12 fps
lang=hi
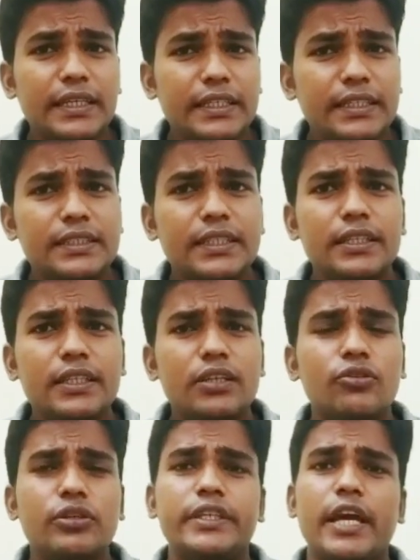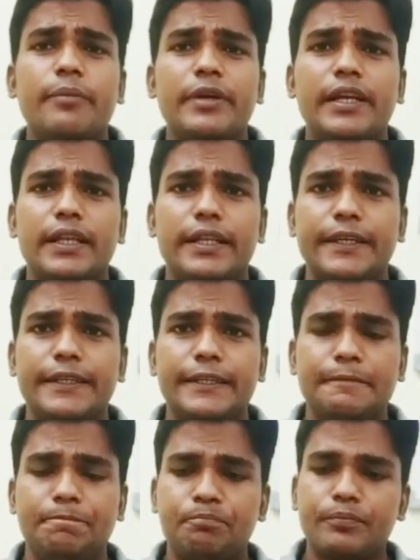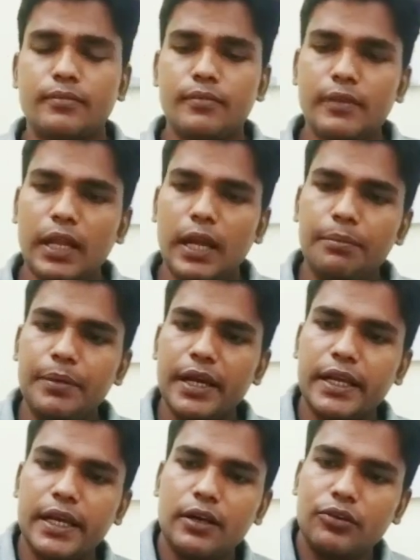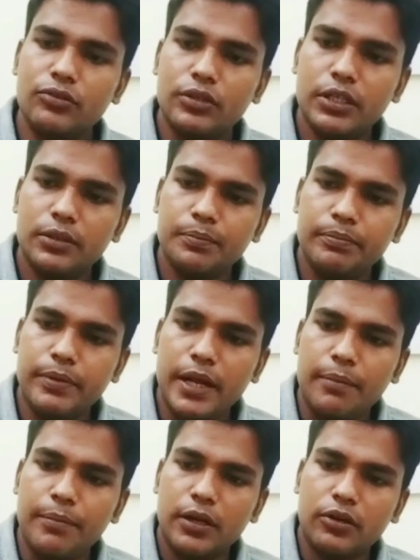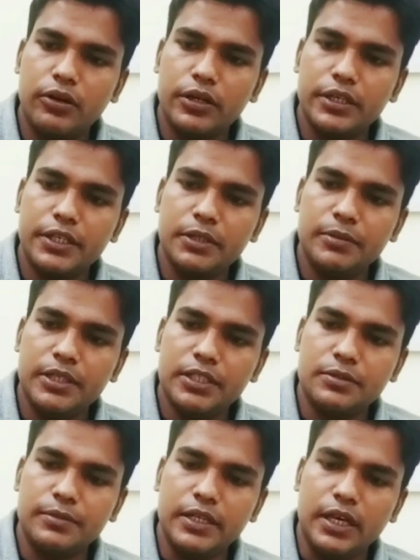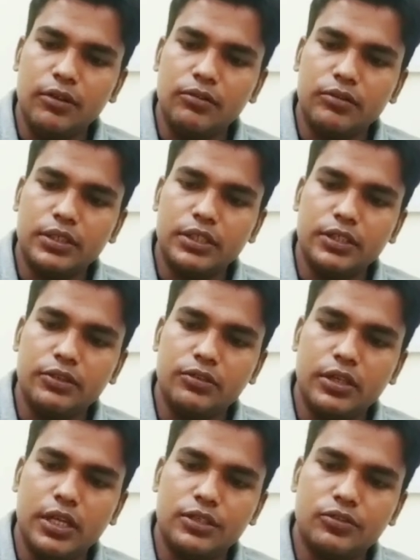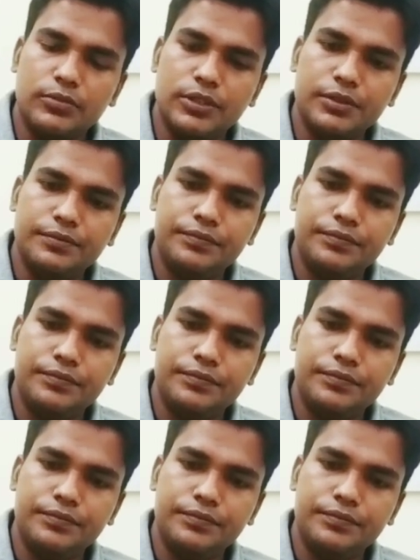कि इसके अंदर कोई केमिकल नहीं है अब मैं क्या करूंगा इन बराबर क्वांटिटी में इसमें डाल लूंगा तीनों गिलासों में